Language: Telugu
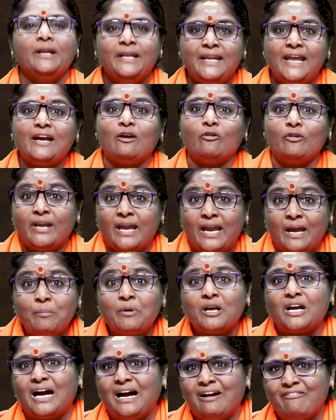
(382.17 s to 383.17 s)
నీకు
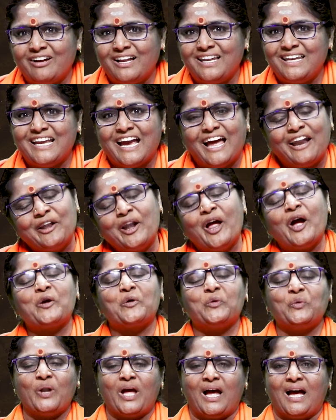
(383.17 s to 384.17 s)
ఏమి కావాలి అన్నా
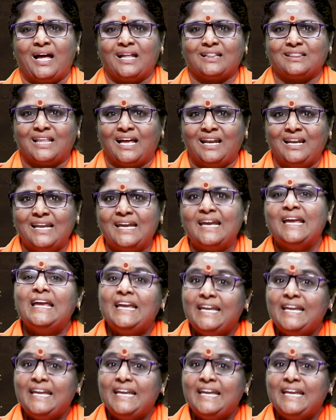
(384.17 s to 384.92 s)
కూడా ఆ తల్లి